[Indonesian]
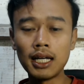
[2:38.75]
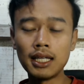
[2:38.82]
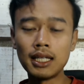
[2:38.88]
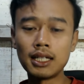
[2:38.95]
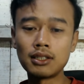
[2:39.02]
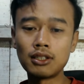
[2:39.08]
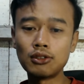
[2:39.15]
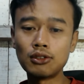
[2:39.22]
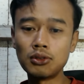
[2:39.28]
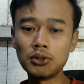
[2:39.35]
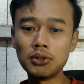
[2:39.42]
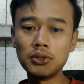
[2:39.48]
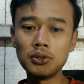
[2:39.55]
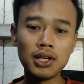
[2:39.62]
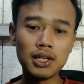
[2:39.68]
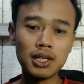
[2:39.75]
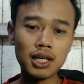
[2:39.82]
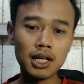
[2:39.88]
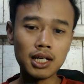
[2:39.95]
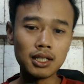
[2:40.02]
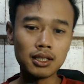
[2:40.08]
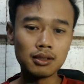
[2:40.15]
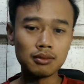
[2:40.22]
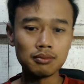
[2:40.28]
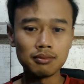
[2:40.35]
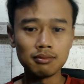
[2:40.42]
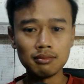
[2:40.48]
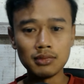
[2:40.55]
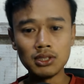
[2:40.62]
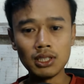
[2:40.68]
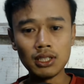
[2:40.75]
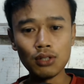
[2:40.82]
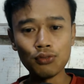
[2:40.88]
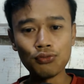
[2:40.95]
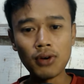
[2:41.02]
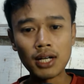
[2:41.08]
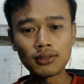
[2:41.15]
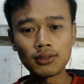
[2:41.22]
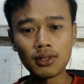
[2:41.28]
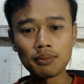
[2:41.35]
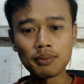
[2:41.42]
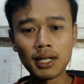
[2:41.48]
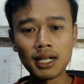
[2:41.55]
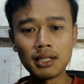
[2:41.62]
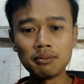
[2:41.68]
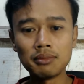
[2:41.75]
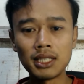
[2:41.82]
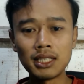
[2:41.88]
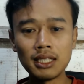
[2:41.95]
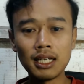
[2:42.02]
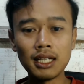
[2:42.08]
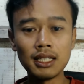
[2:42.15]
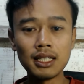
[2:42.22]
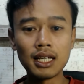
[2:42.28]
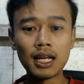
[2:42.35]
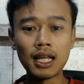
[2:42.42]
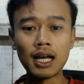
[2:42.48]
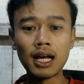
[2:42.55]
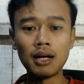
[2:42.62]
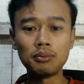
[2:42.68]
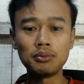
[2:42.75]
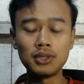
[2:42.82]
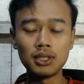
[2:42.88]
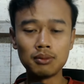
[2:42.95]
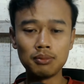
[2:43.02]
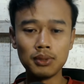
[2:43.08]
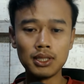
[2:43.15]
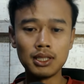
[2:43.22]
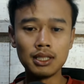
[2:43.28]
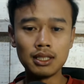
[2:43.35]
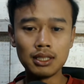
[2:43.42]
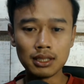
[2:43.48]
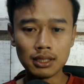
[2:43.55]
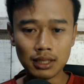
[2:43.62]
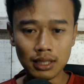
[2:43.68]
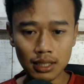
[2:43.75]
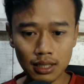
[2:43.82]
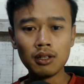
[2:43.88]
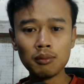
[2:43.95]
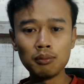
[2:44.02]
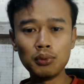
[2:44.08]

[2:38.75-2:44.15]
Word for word: ya tentu yang Menjadi faktor penghambatnya ialah update PDDT.